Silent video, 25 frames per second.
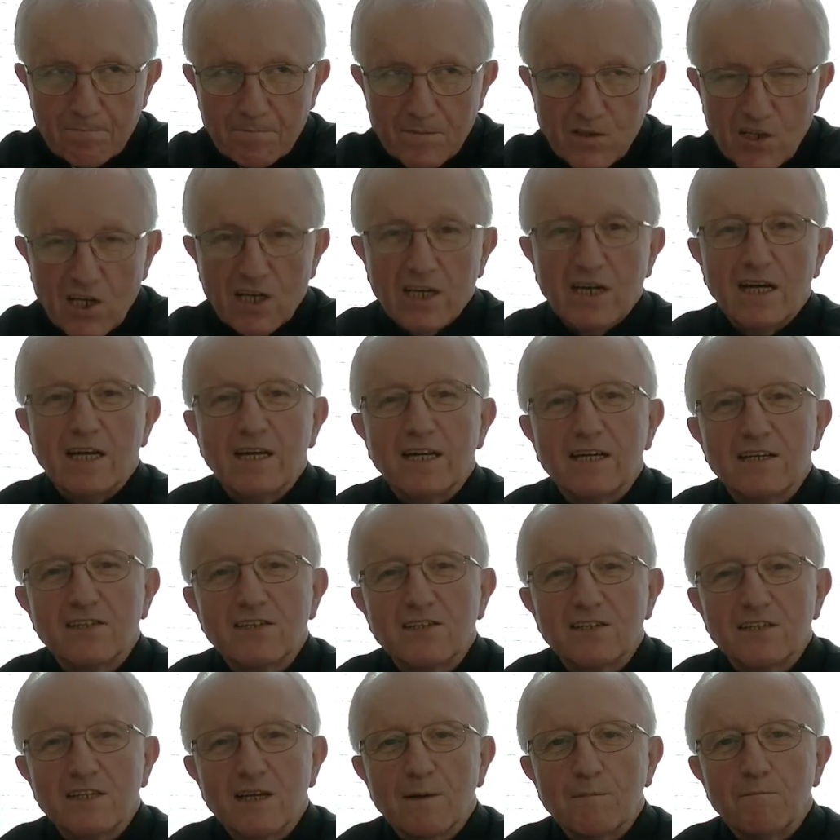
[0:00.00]
gdzie ja
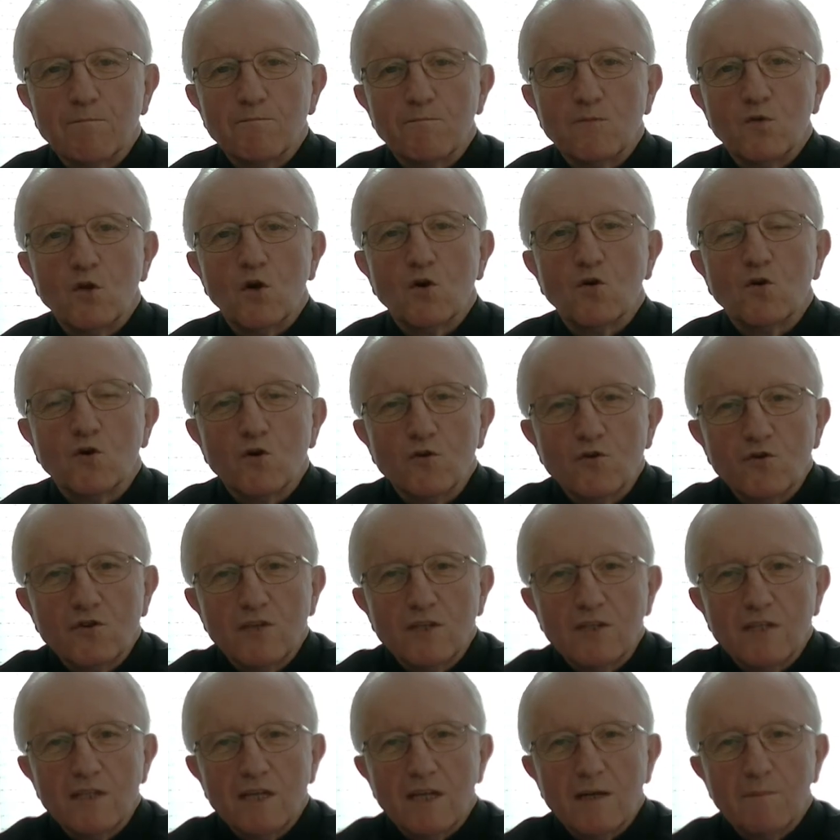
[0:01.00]
jestem, dokąd
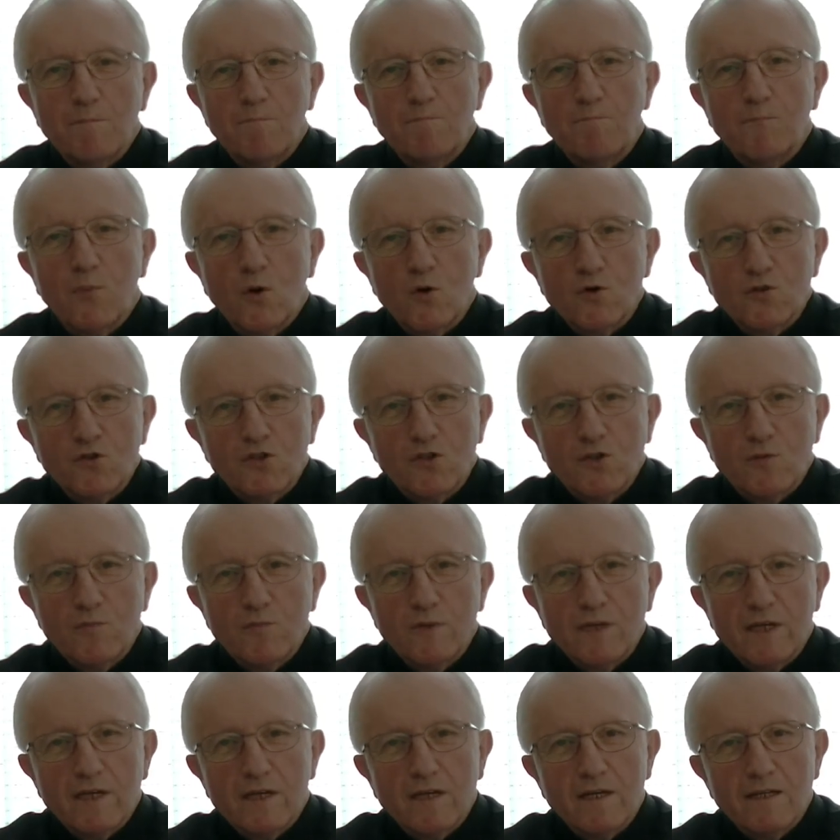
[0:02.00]
idę, po co
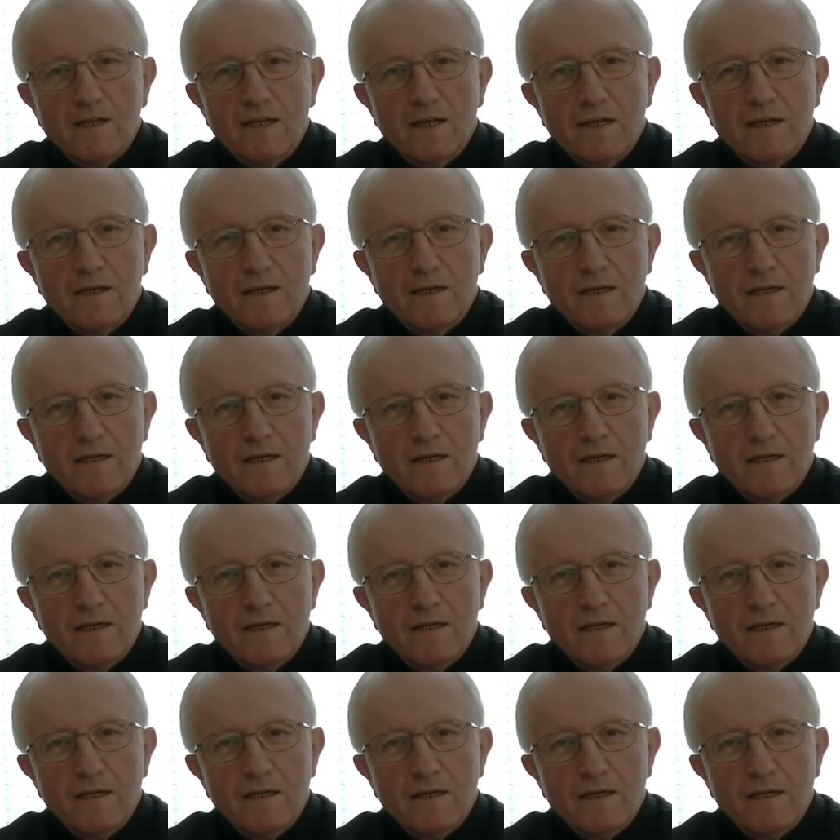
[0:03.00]
biegnę.